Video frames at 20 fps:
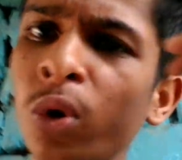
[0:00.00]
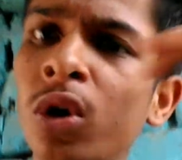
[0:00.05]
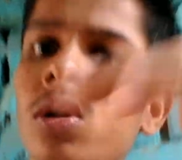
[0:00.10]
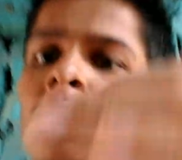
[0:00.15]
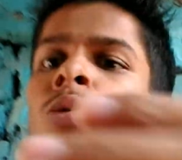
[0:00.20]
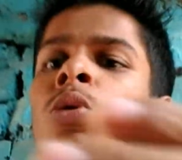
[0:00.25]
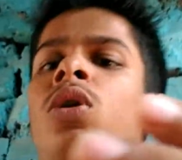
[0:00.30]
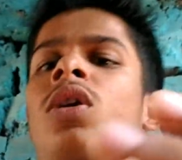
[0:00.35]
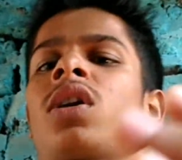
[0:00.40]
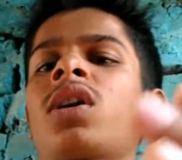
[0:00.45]

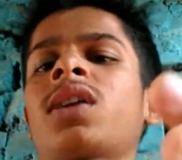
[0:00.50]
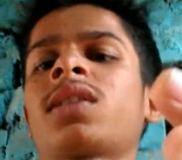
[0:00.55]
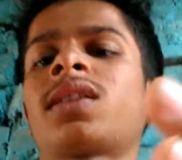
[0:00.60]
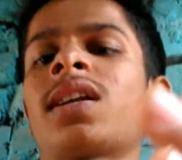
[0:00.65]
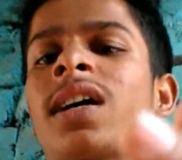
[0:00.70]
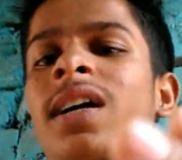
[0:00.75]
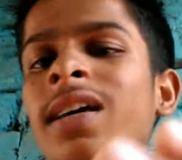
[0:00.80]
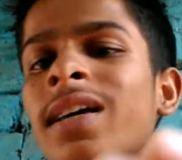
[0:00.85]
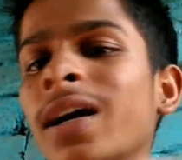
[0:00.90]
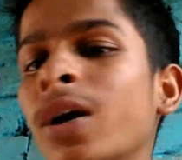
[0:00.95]
बोल बोल के
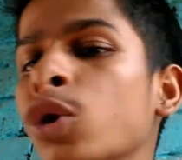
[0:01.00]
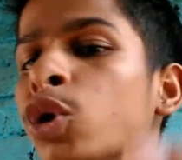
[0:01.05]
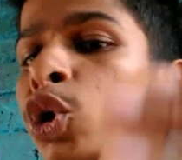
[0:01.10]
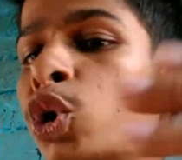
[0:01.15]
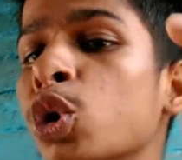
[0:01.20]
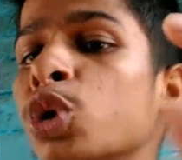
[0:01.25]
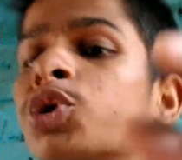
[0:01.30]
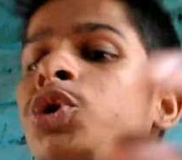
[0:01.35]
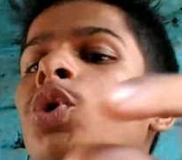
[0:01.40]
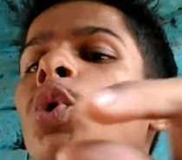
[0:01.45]
थक गया हूँ
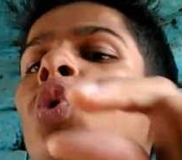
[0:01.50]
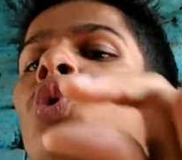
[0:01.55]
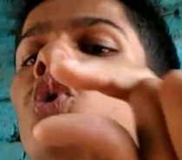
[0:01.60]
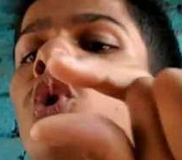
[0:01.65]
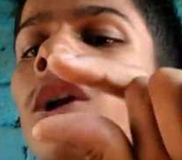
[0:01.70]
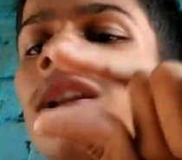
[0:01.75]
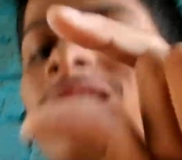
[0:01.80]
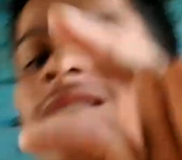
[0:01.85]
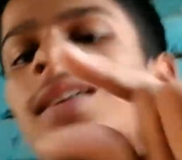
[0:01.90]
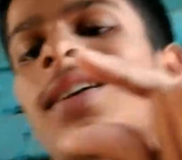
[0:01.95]
दो सौ
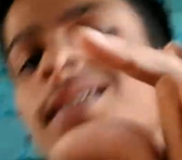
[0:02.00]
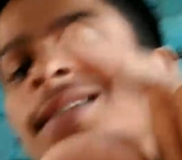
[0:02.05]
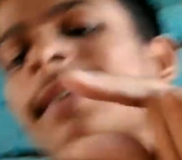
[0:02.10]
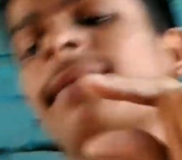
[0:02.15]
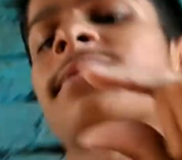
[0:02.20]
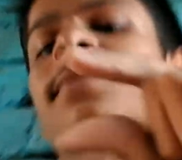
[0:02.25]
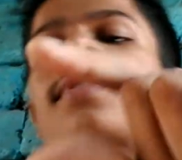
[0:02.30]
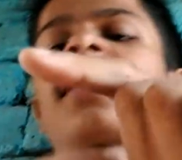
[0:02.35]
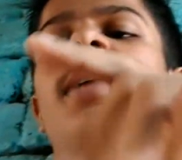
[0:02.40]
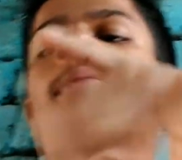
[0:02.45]
उनहत्तर
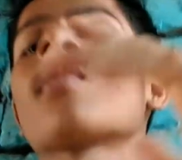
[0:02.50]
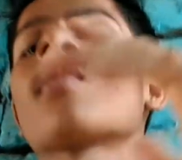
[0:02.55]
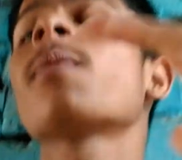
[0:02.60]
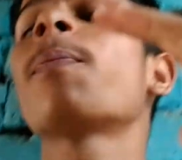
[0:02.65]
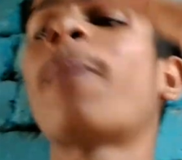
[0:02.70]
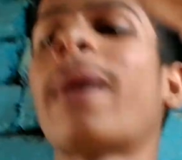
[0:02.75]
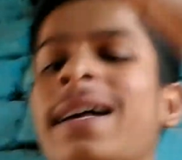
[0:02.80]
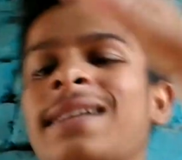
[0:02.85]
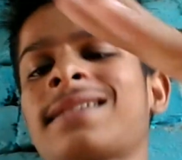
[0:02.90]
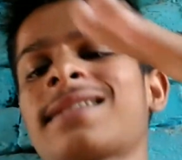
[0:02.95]
सब्सक्राइबर
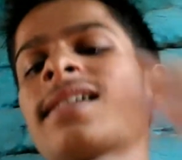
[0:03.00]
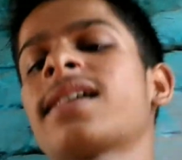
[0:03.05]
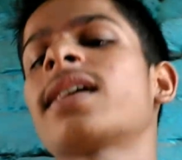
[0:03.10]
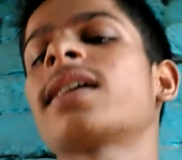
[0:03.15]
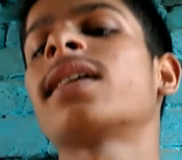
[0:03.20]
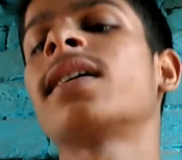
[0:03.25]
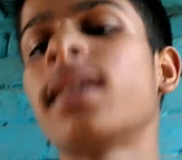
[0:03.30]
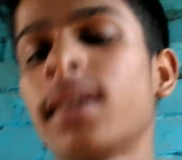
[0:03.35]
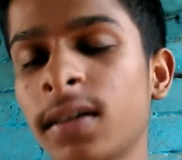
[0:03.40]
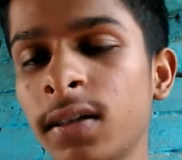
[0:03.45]
फंस गए
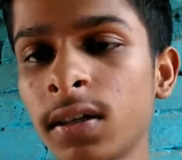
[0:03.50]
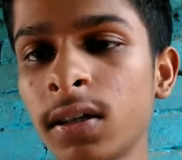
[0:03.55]
हैं